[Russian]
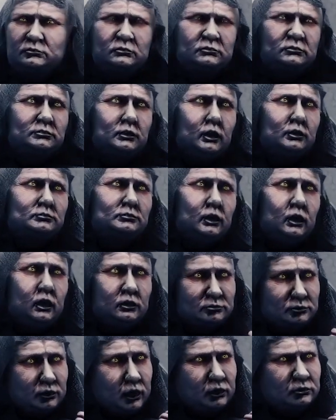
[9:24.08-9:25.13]
остановить
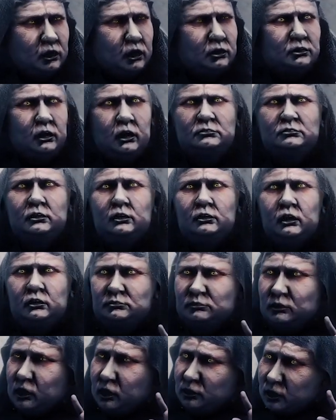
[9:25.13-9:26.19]
рост цен на социально
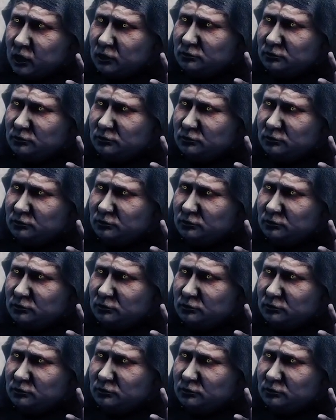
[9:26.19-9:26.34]
значимые